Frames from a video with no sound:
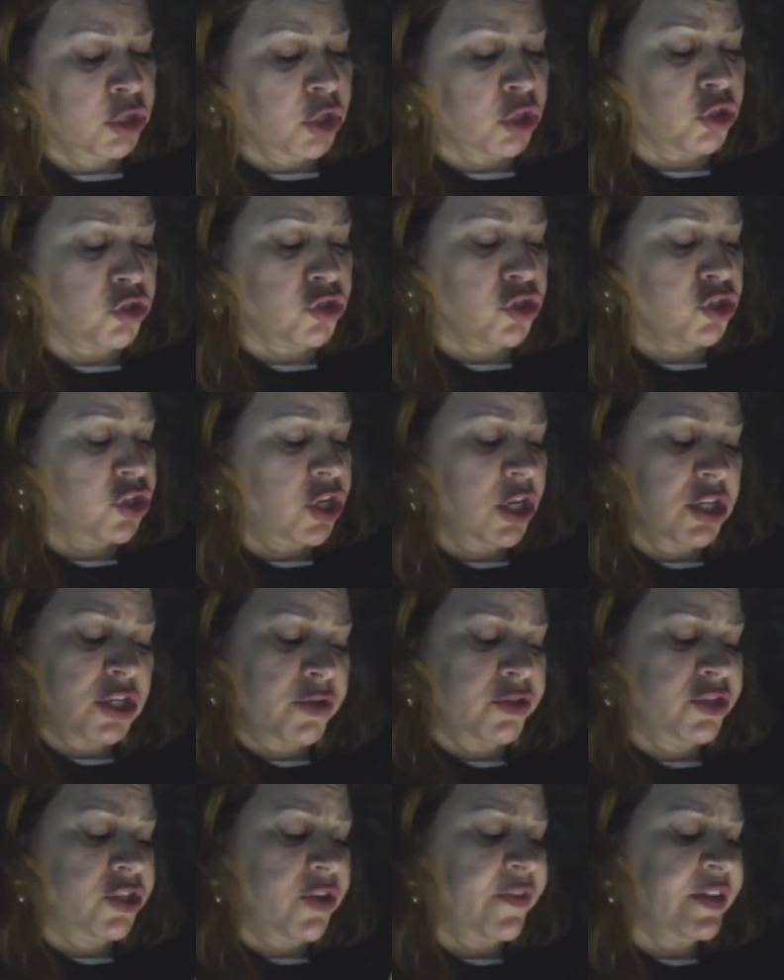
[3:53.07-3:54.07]
Todos os dias
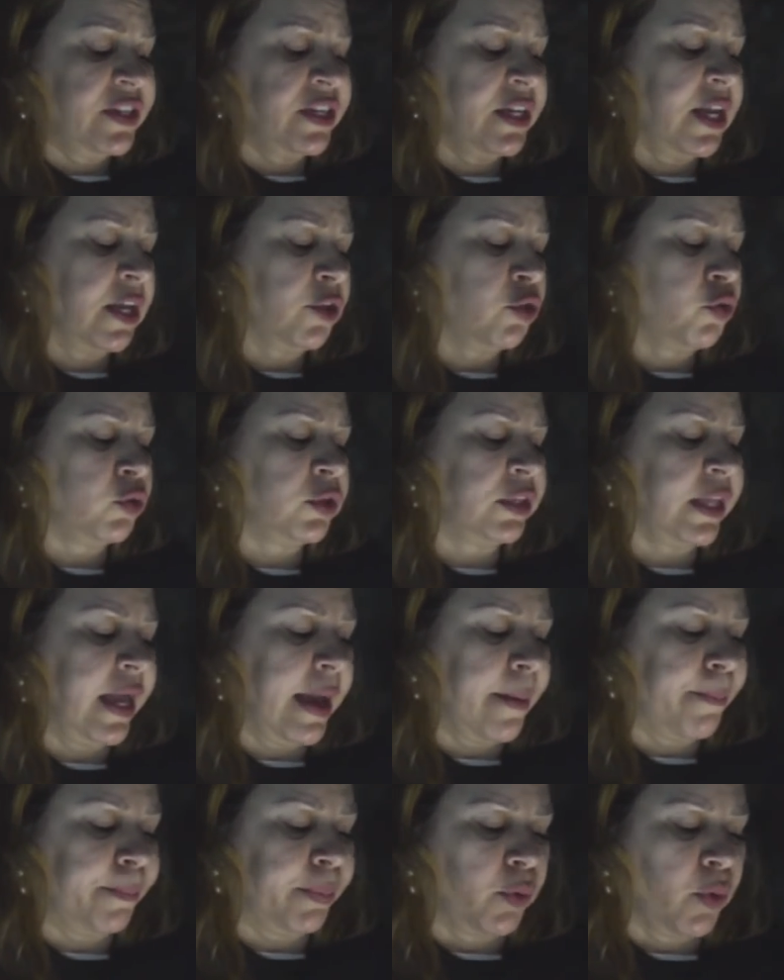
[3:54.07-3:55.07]
eu estive ensinando no
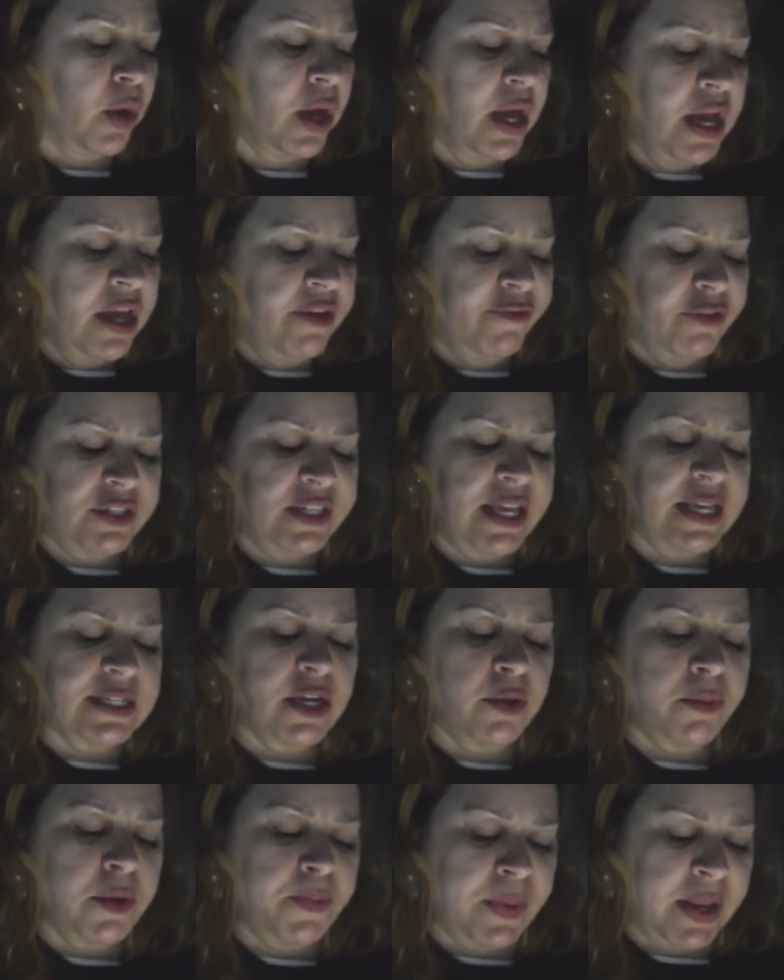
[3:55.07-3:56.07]
templo e vocês
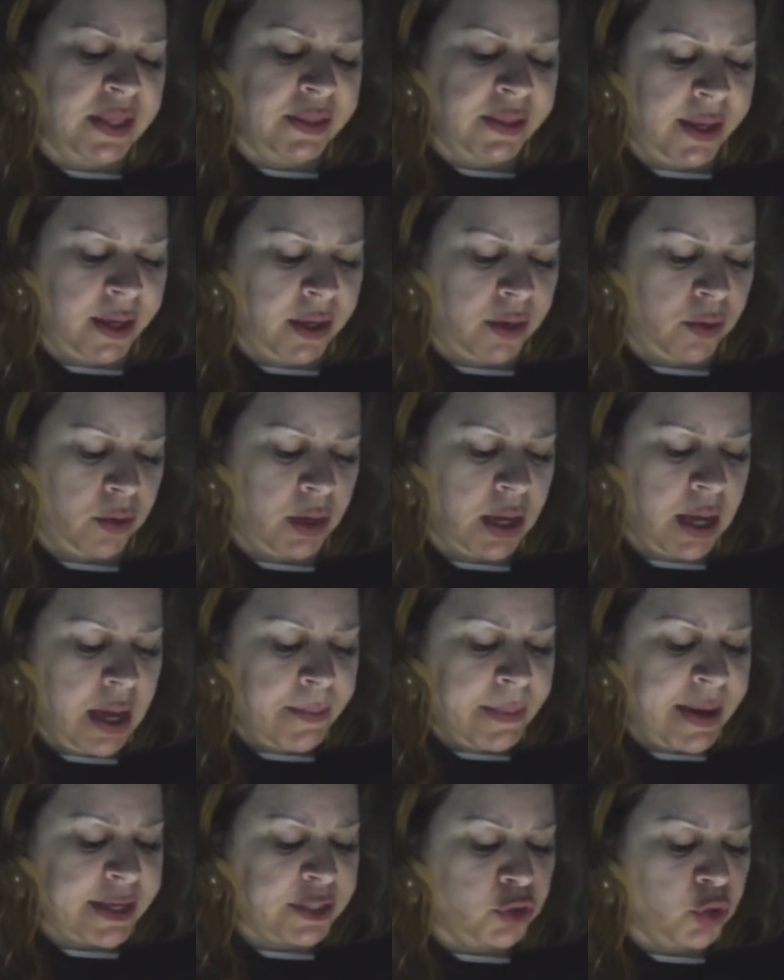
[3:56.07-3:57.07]
não me prenderam.
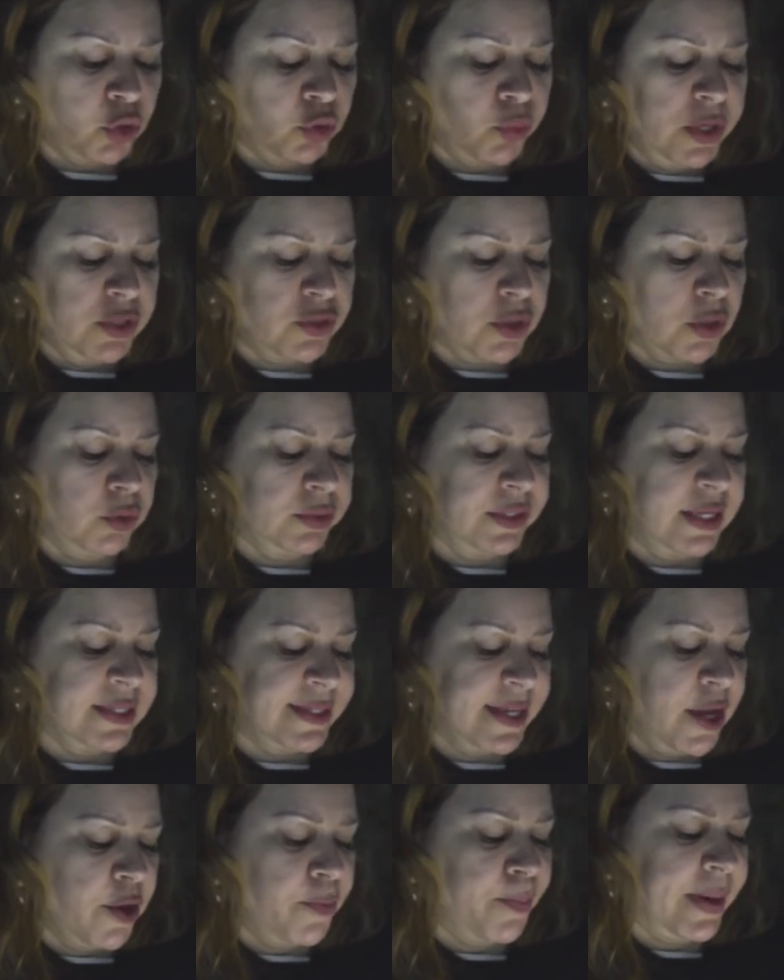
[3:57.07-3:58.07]
Mas tudo isso
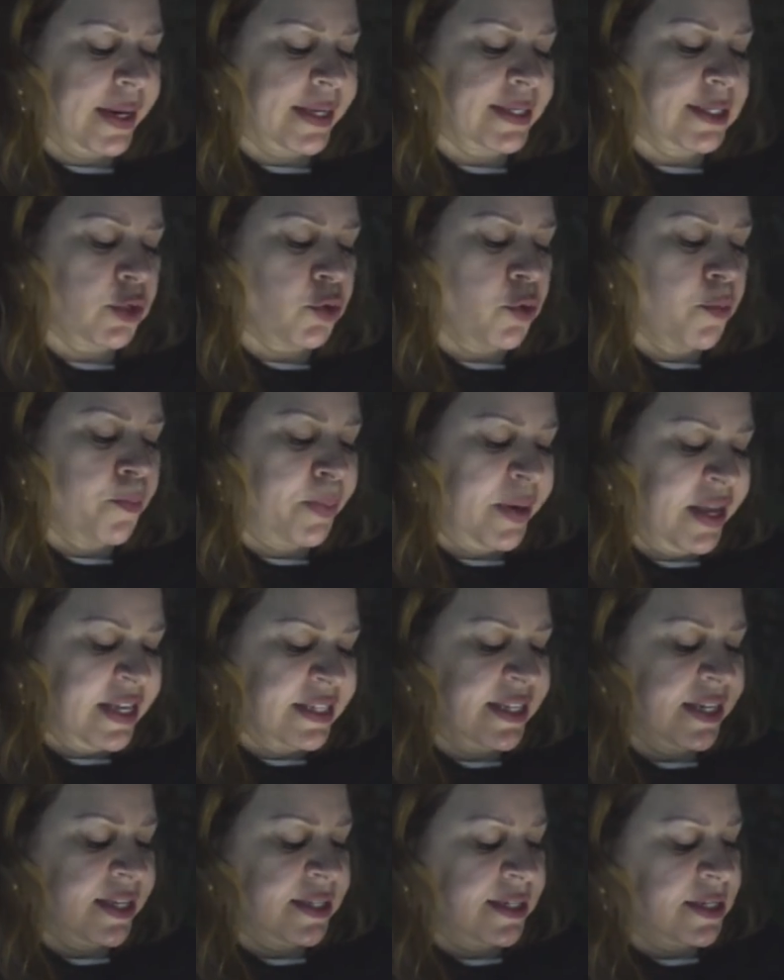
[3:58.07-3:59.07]
aconteceu para que se
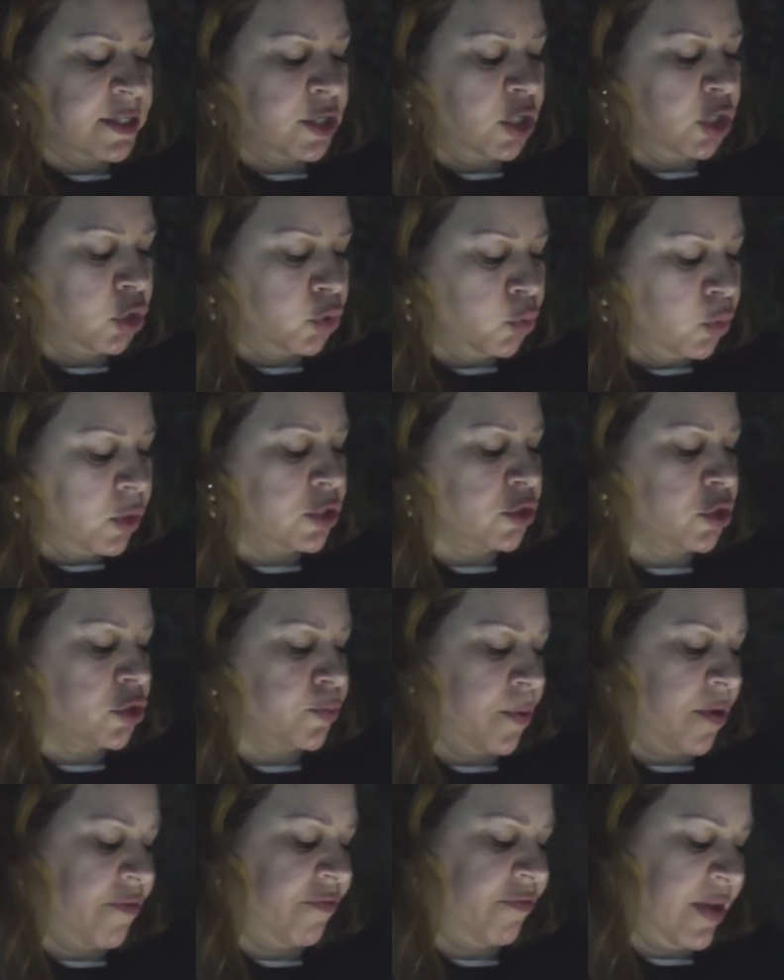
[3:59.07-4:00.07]
cumprissem as escrituras dos
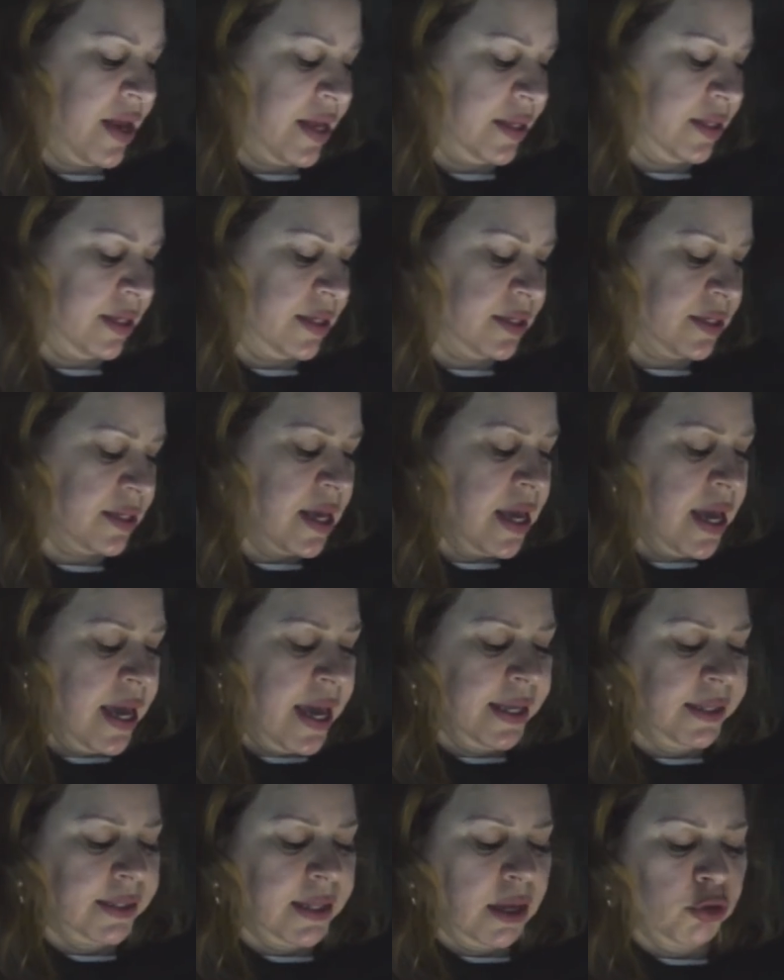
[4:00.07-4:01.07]
profetas.
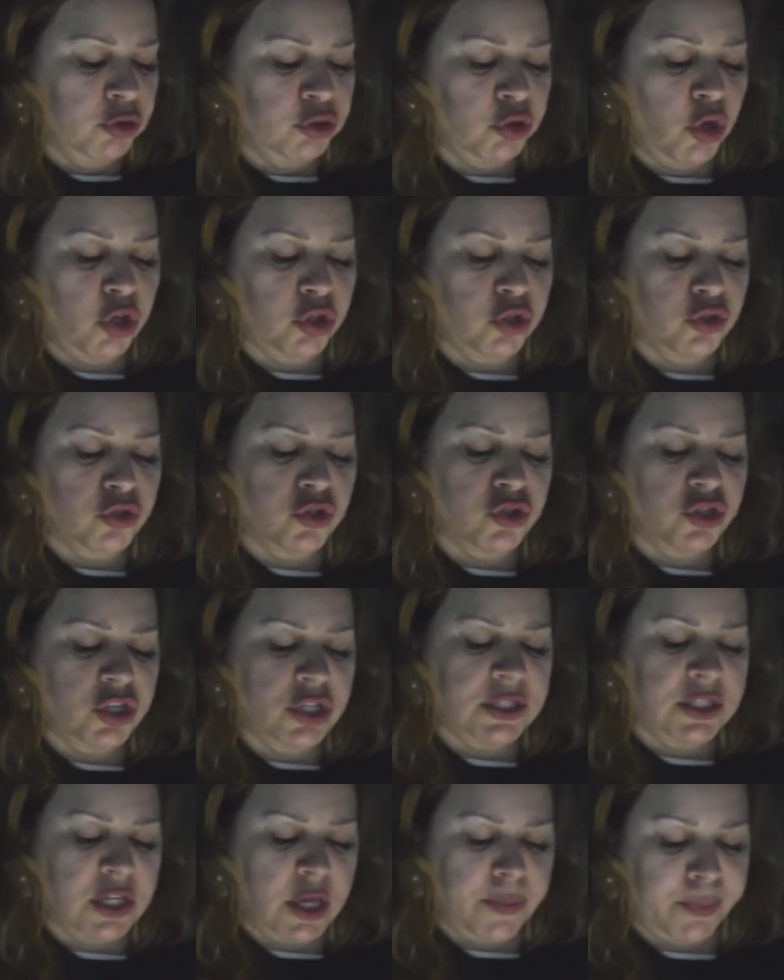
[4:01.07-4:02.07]
Então todos os
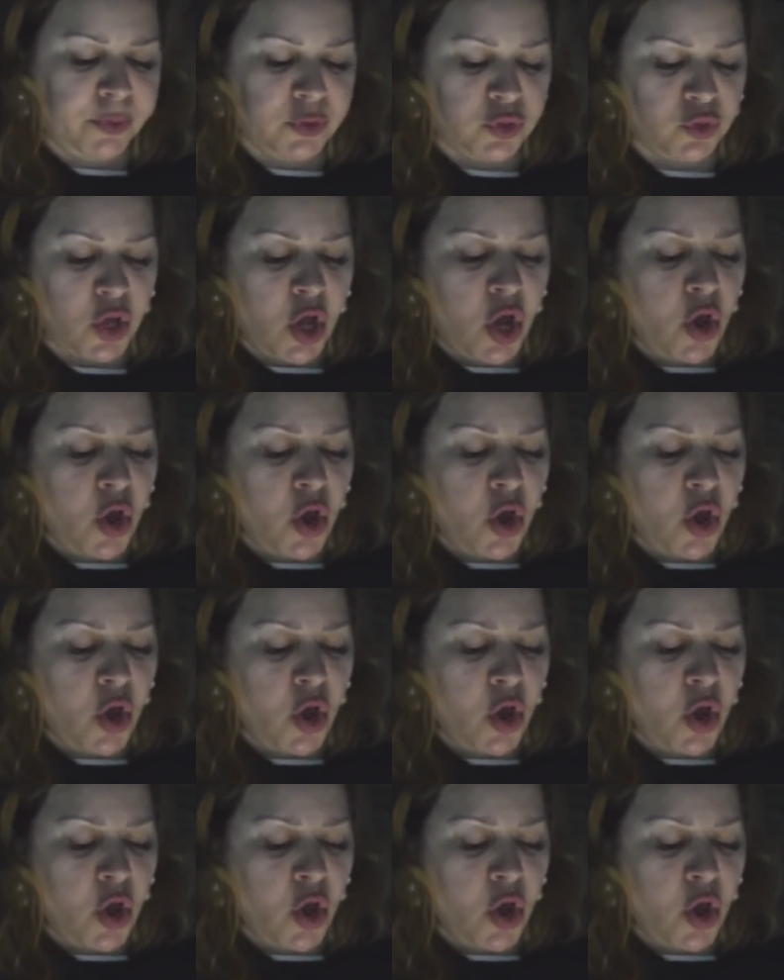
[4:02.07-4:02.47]
discípulos